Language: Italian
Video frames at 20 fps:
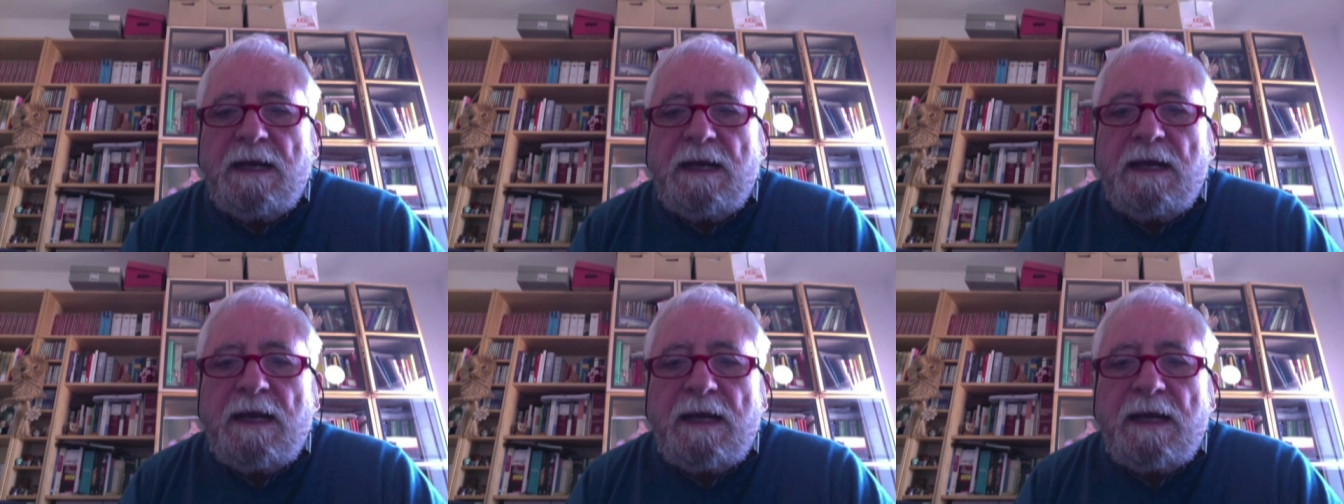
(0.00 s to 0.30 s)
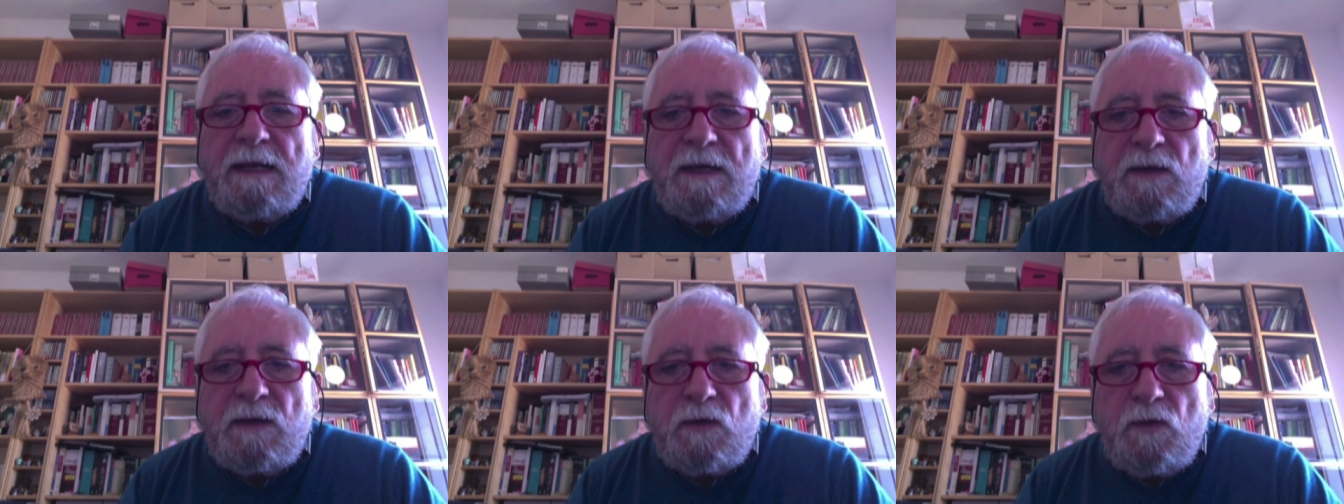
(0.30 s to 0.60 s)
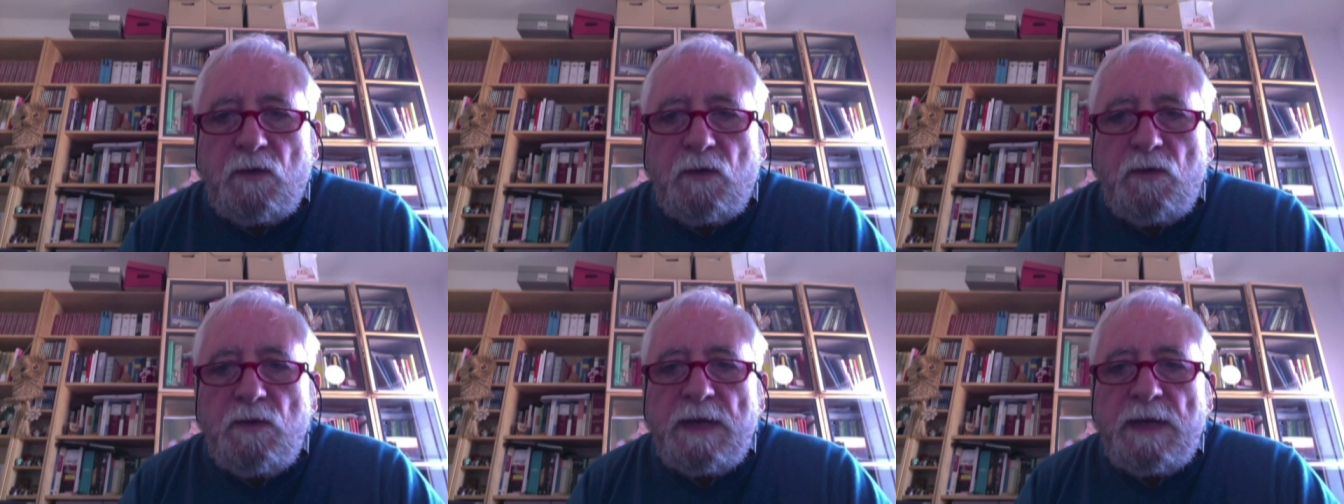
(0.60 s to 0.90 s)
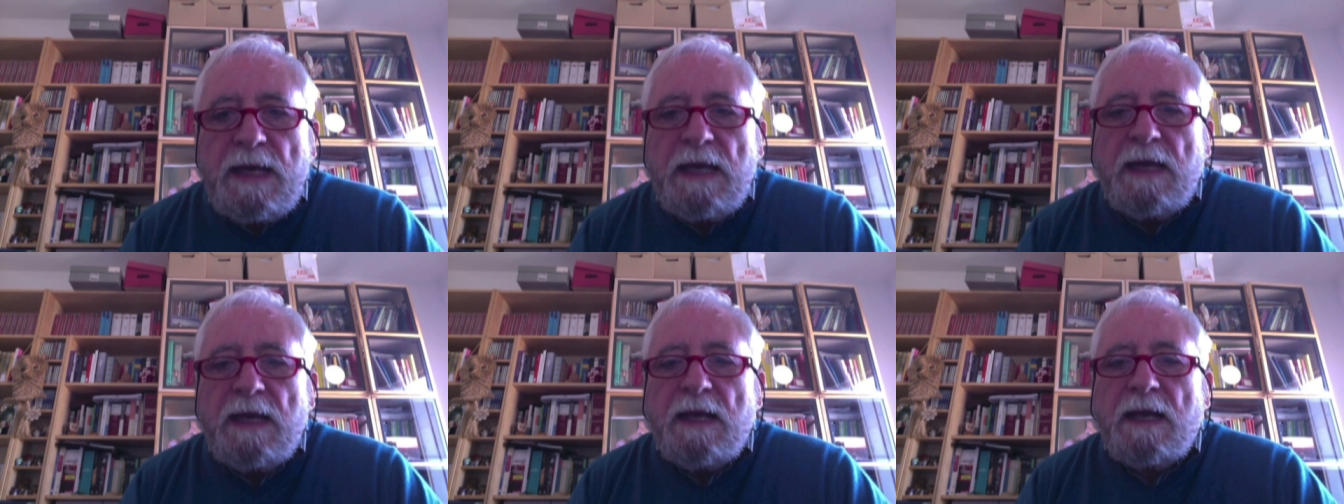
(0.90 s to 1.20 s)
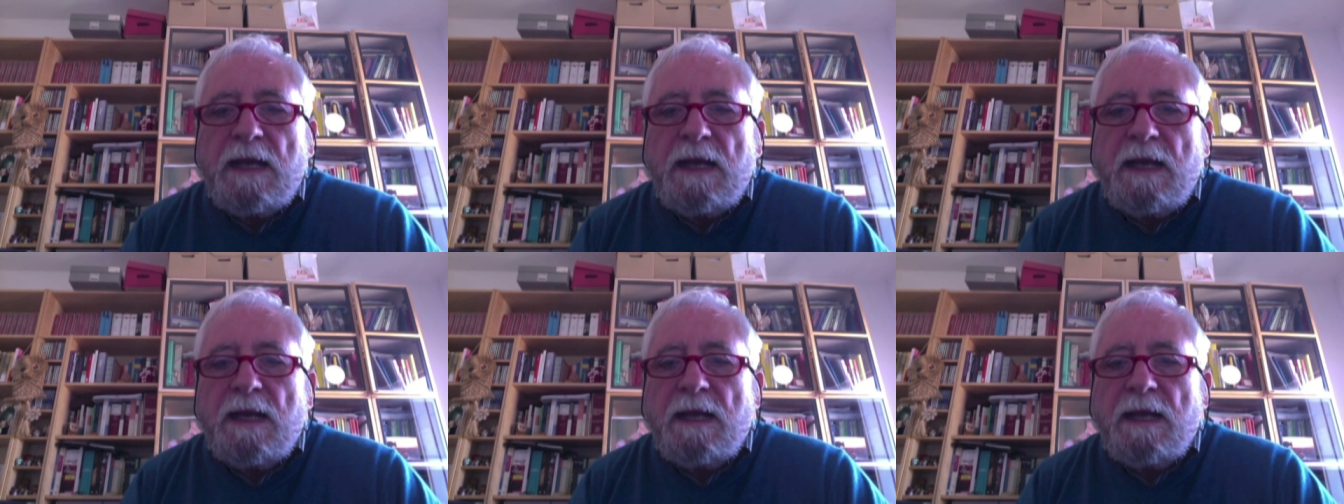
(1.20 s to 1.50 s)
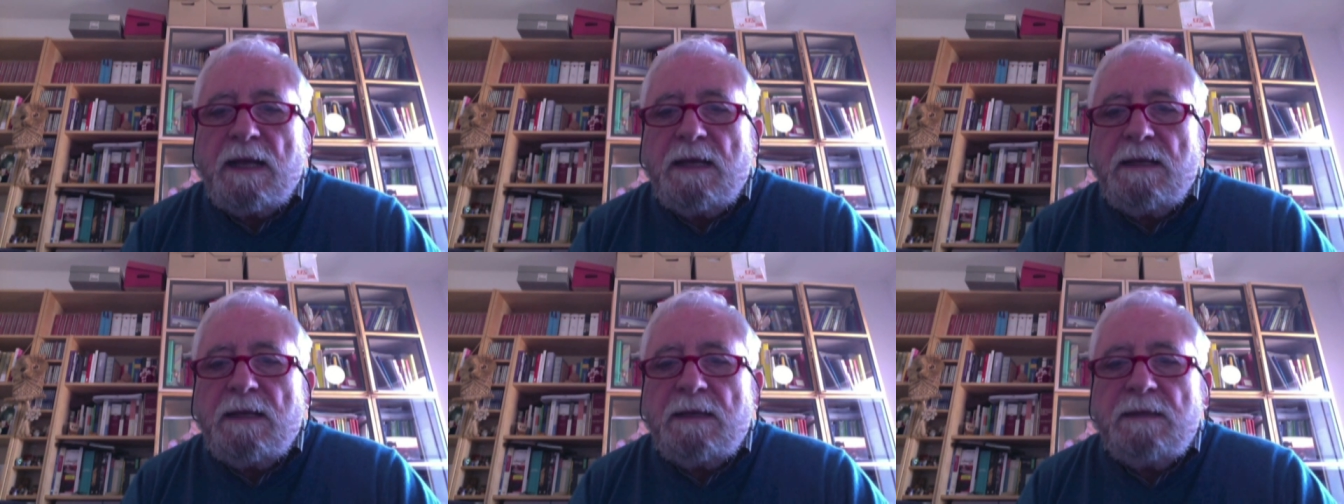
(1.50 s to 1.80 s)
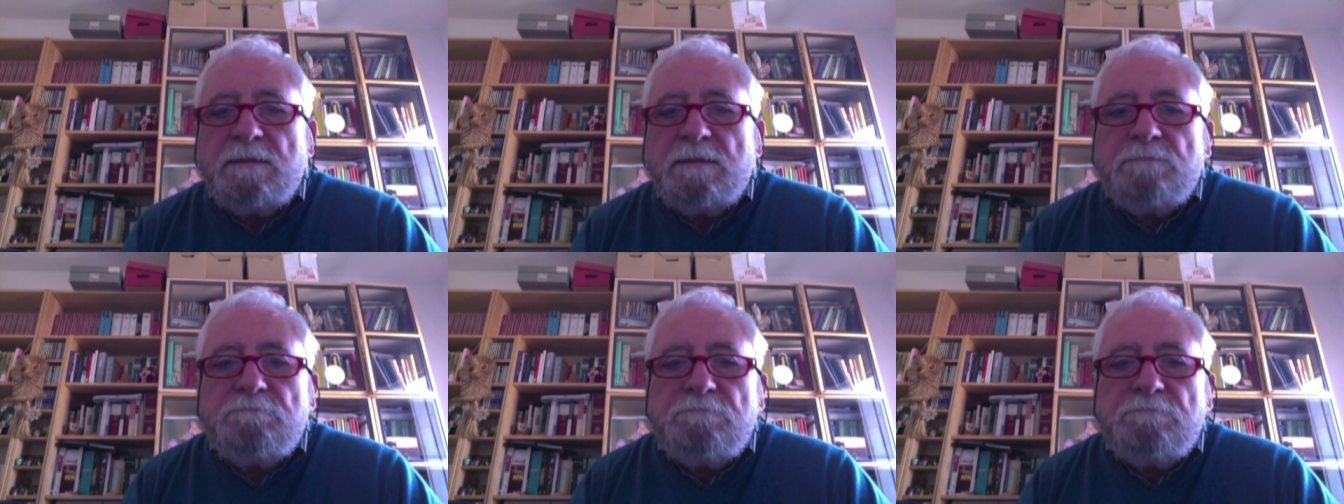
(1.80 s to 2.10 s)
alcuna
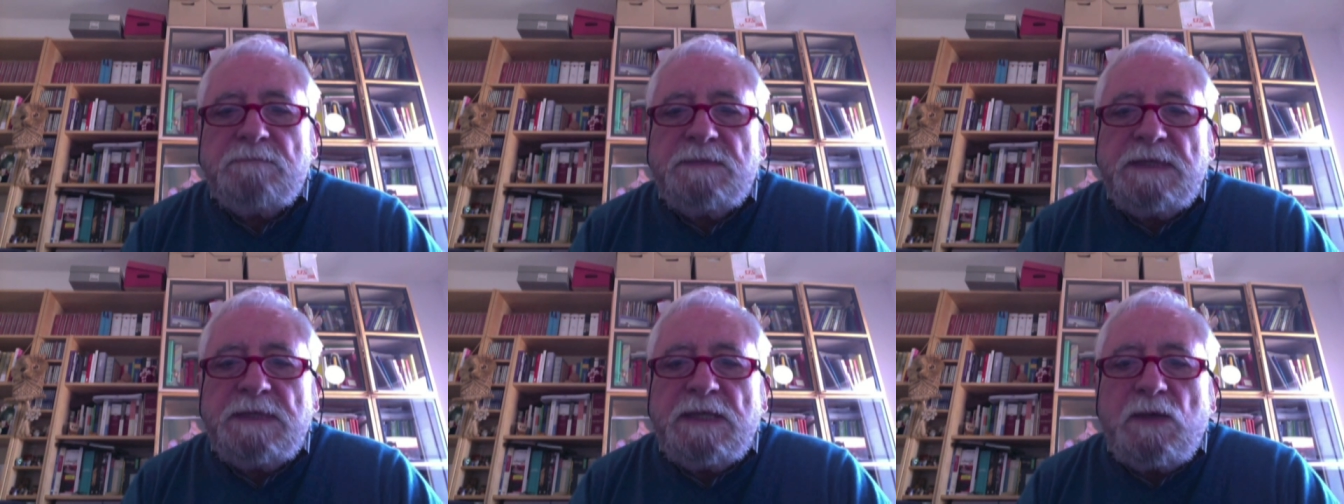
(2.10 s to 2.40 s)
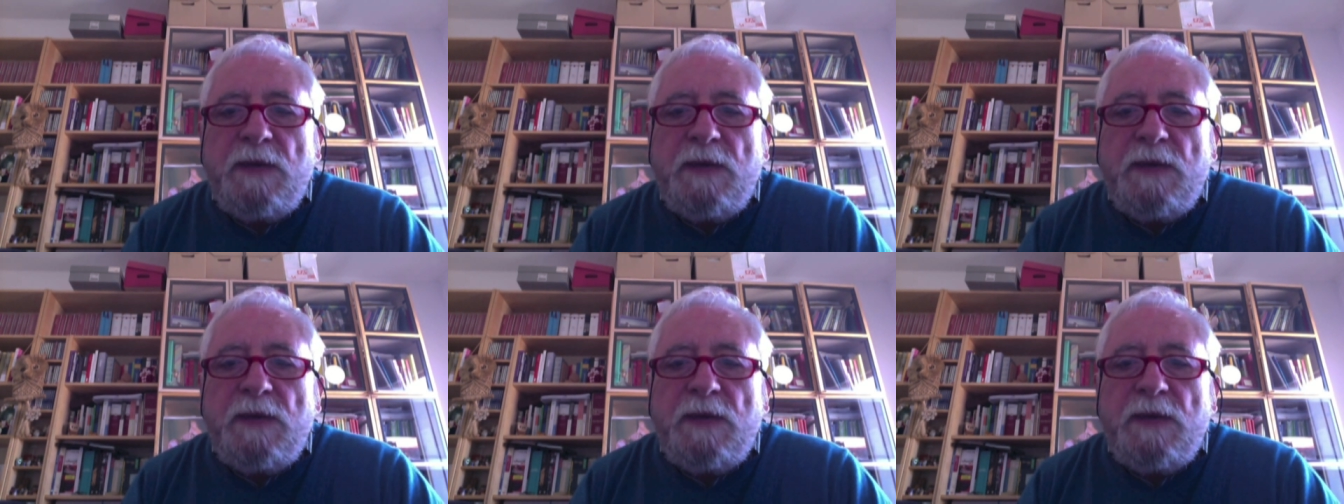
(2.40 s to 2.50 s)
di